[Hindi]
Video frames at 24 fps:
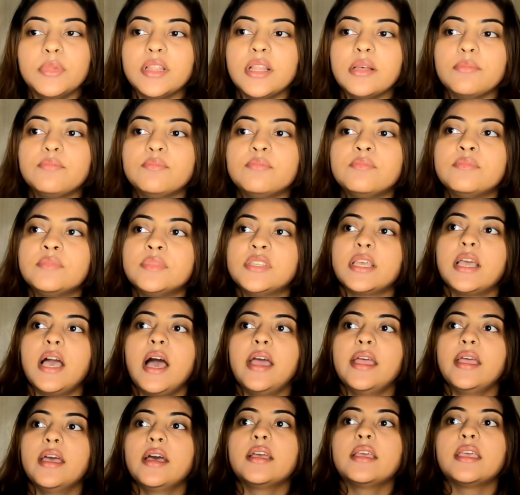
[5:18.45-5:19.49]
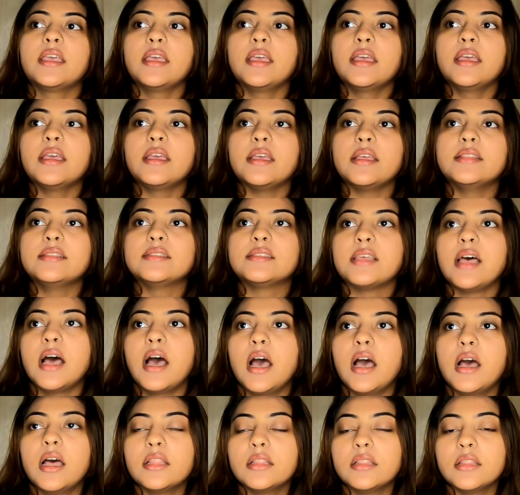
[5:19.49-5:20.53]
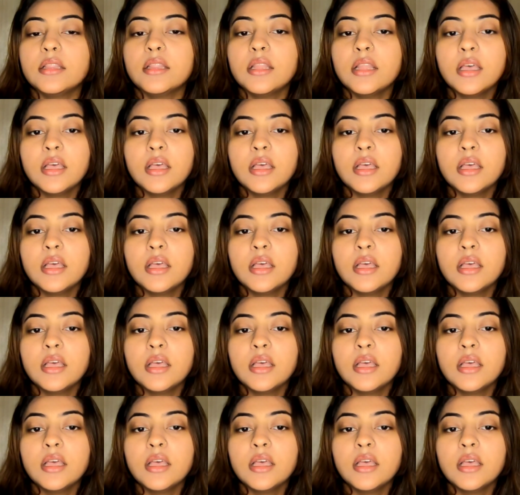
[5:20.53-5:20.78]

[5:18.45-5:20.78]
मतलब सिखाया कि इंसान